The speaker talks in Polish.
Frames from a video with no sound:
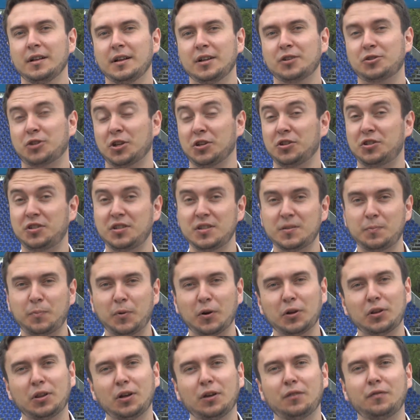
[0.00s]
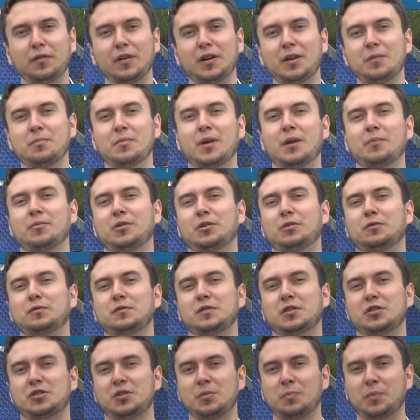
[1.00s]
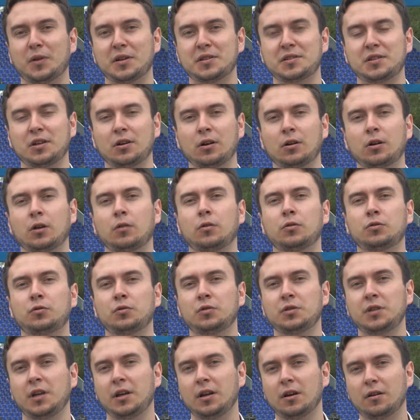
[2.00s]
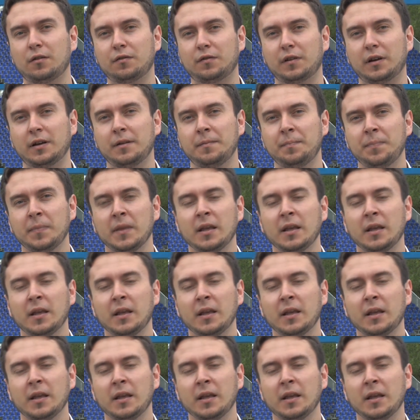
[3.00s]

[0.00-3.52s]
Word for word: części sportowej mamy również imprezy okołoturniejowe.